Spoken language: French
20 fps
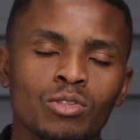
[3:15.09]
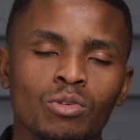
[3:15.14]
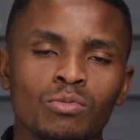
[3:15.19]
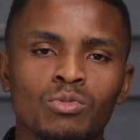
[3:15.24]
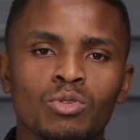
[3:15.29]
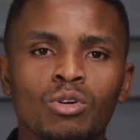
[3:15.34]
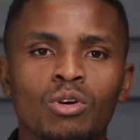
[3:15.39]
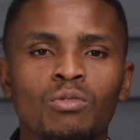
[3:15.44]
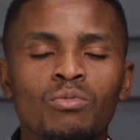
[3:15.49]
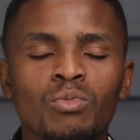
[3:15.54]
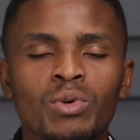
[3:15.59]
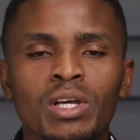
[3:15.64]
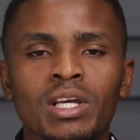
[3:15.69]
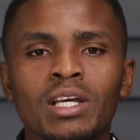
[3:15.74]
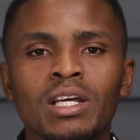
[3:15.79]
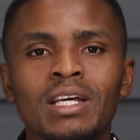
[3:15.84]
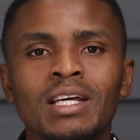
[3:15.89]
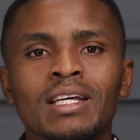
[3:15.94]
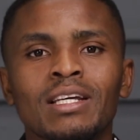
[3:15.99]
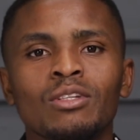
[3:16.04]
Comme ça, au moins,
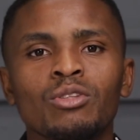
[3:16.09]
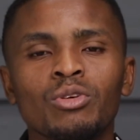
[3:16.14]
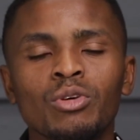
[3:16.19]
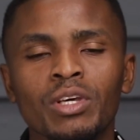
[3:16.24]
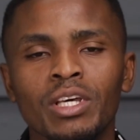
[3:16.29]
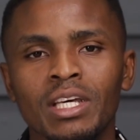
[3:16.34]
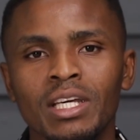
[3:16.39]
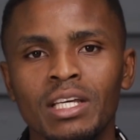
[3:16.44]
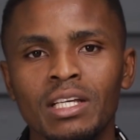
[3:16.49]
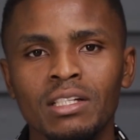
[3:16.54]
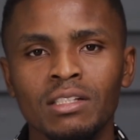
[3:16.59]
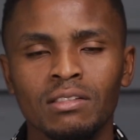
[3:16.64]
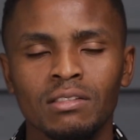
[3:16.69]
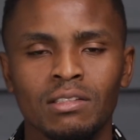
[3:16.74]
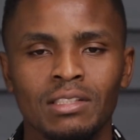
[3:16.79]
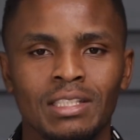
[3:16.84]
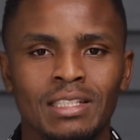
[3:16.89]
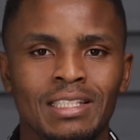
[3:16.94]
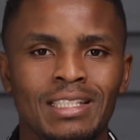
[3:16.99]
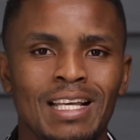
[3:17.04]
de 1
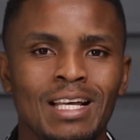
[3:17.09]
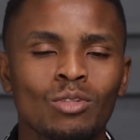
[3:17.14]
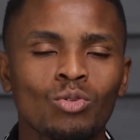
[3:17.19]
ça